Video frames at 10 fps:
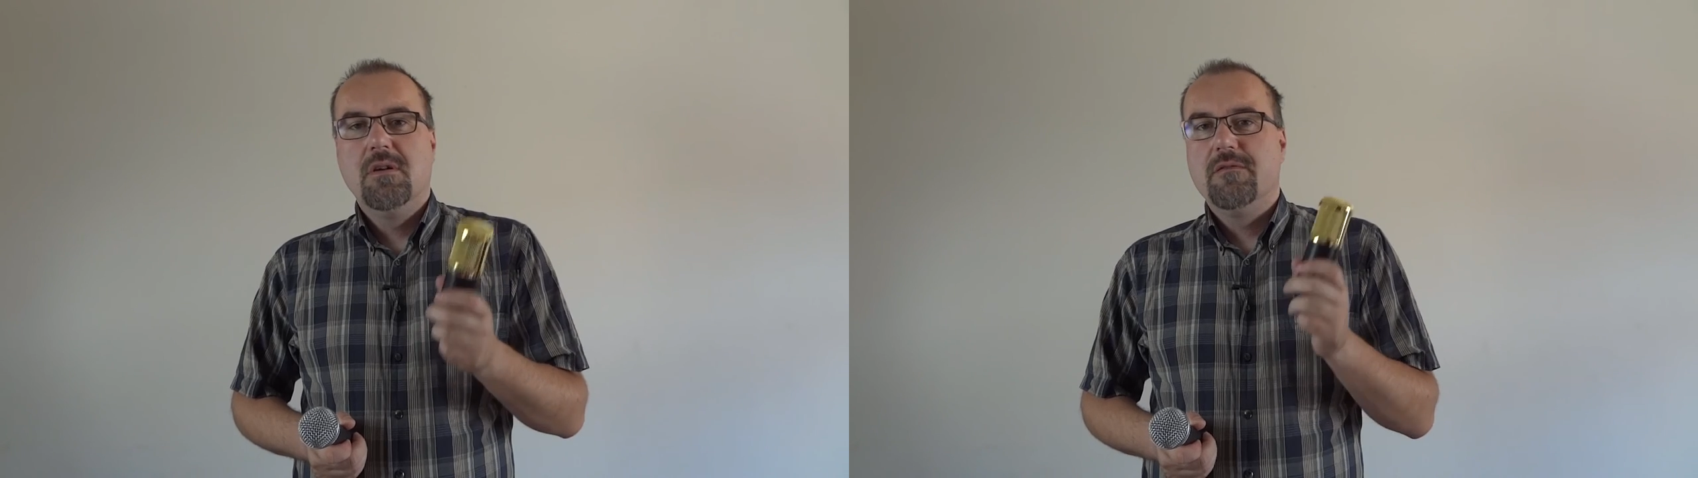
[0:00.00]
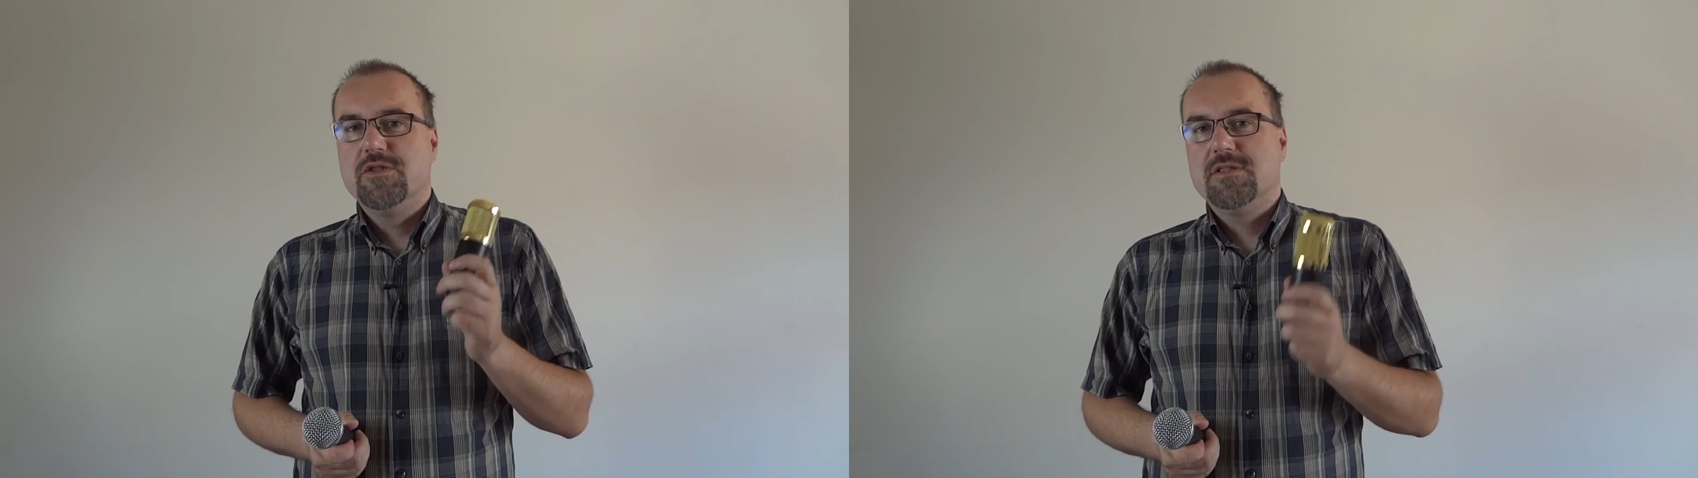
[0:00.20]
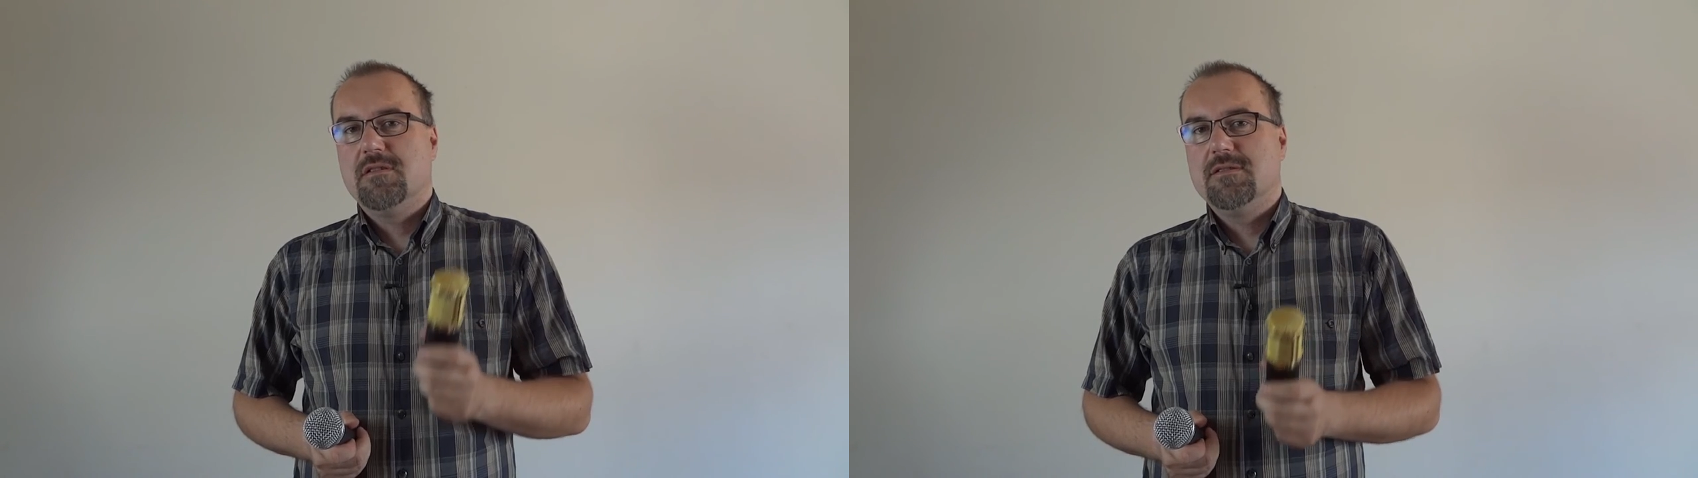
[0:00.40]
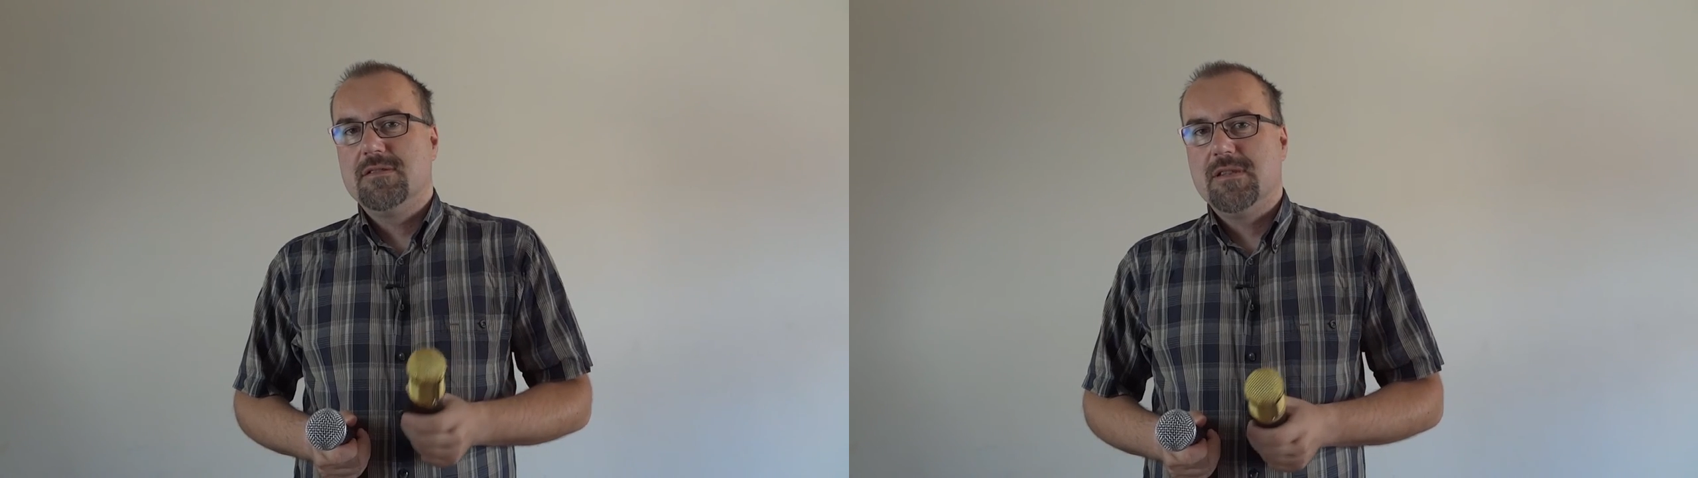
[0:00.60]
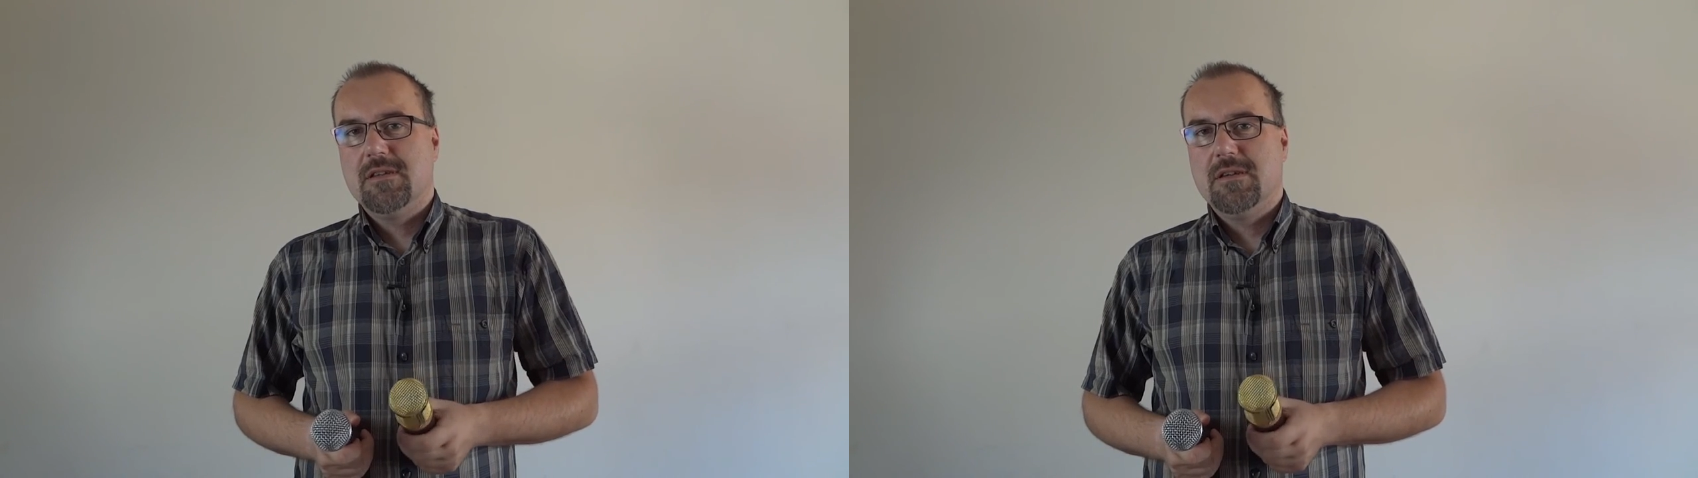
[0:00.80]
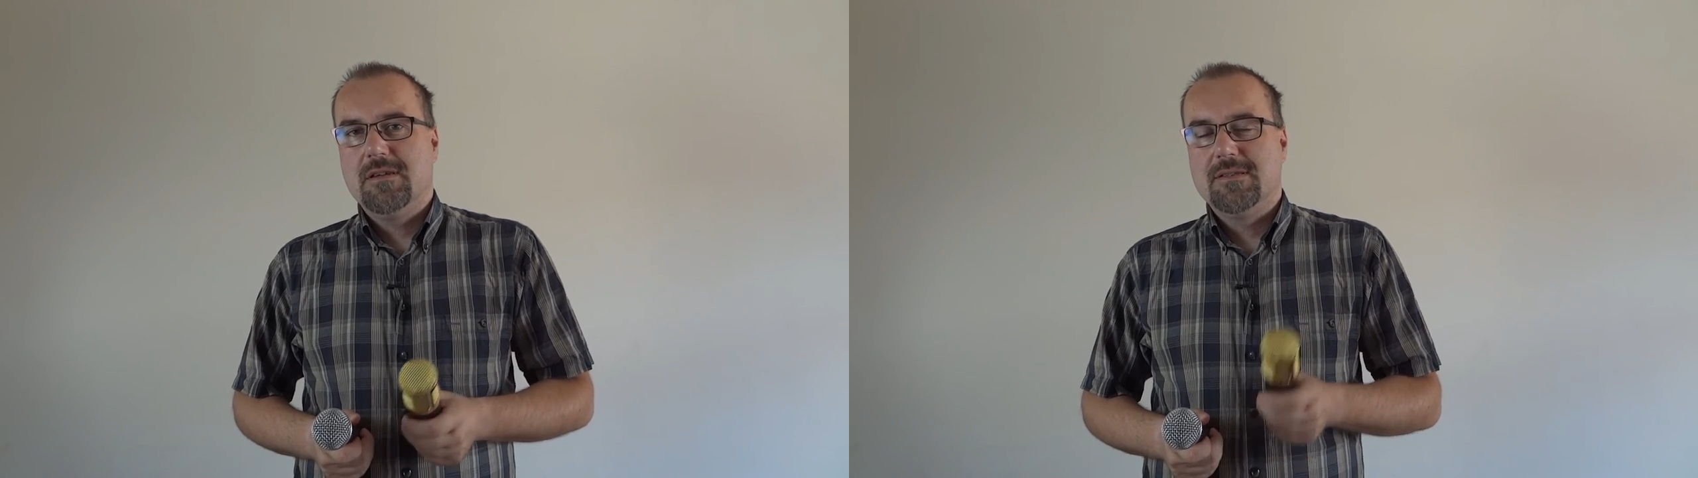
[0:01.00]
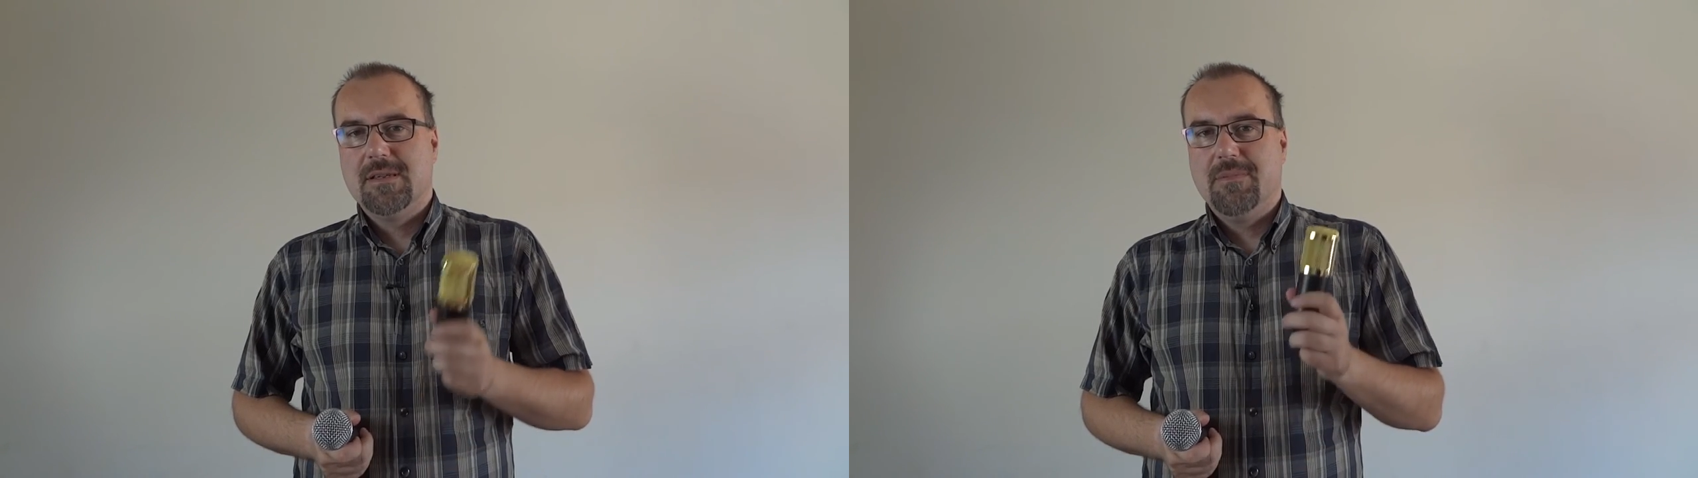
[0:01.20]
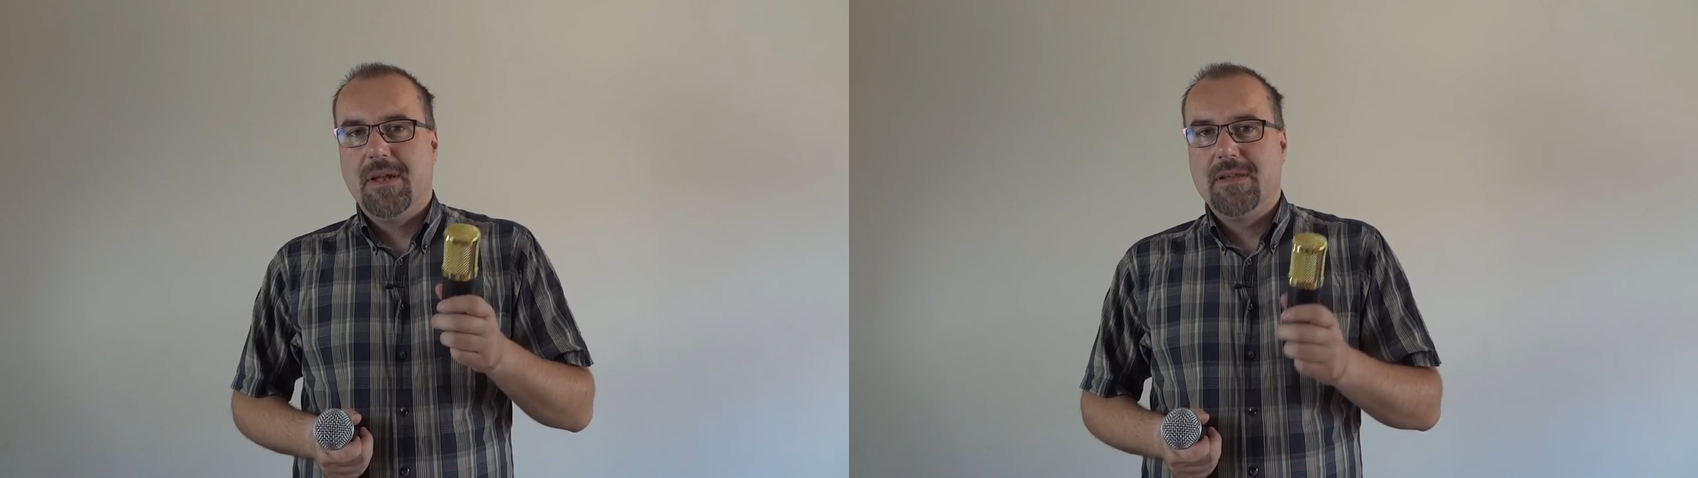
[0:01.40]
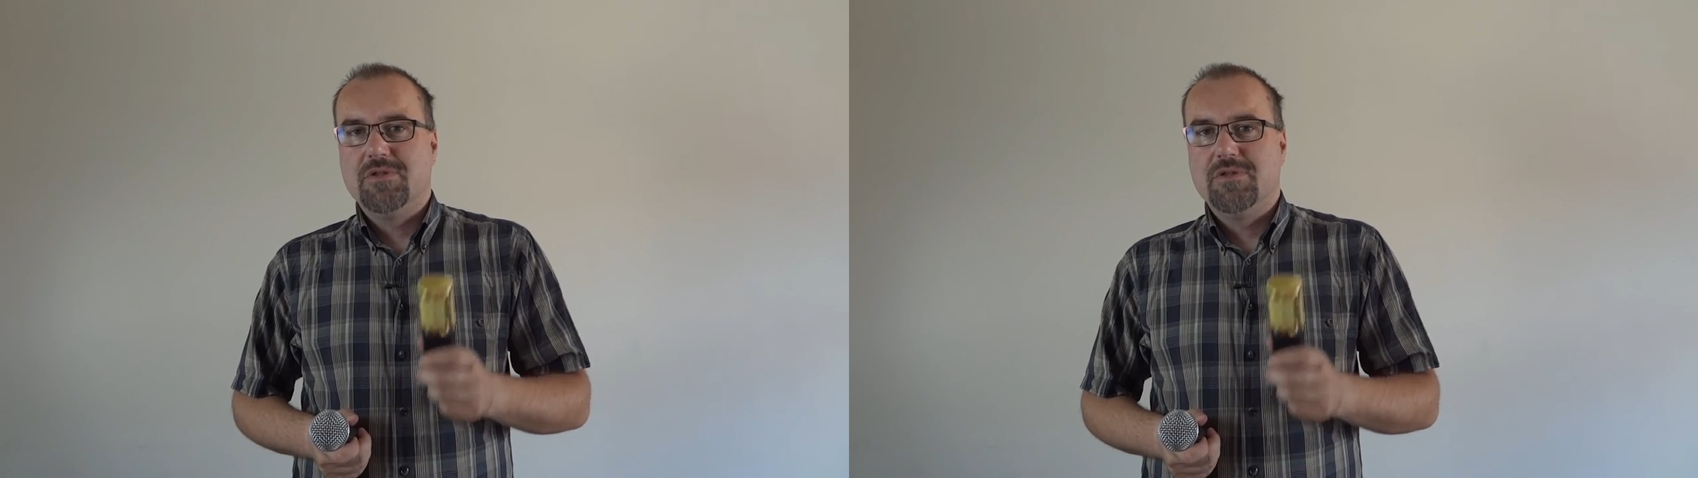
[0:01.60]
wszystko to zostanie zebrane